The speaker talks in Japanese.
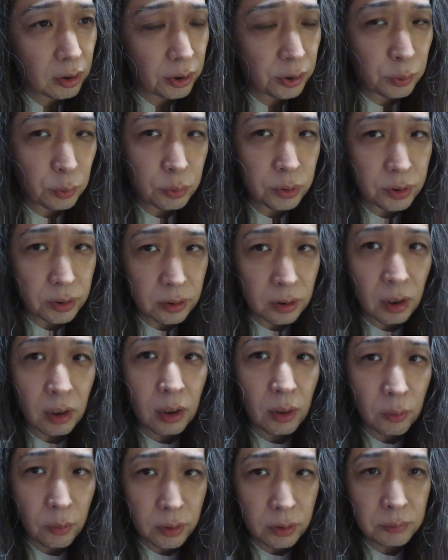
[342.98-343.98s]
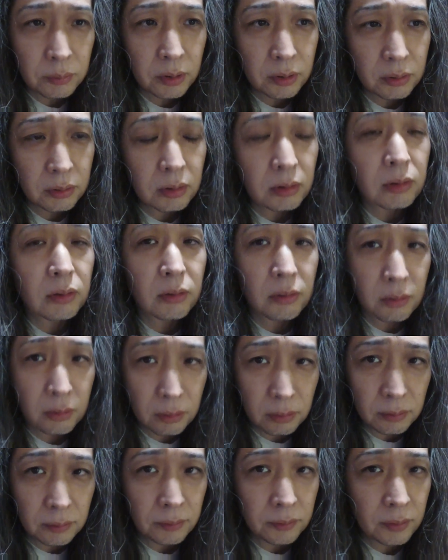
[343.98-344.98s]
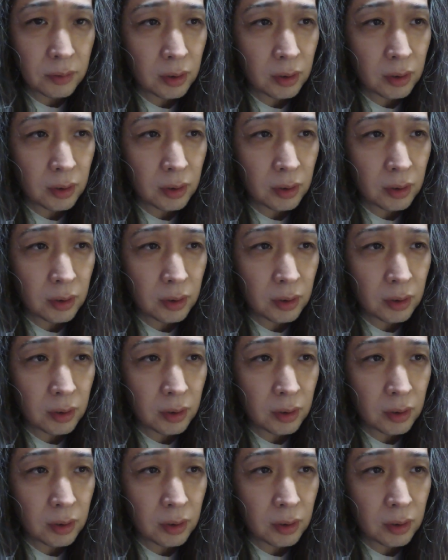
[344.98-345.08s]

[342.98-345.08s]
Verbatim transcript: 命に関わりますからね